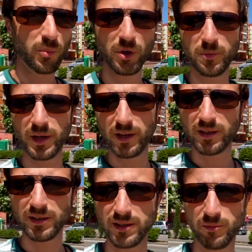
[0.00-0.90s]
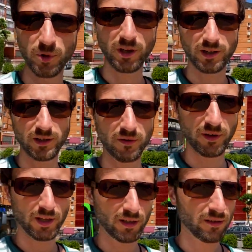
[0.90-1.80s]
Prepaid kannst du monatlich
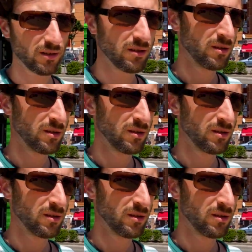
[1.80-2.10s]
aufladen.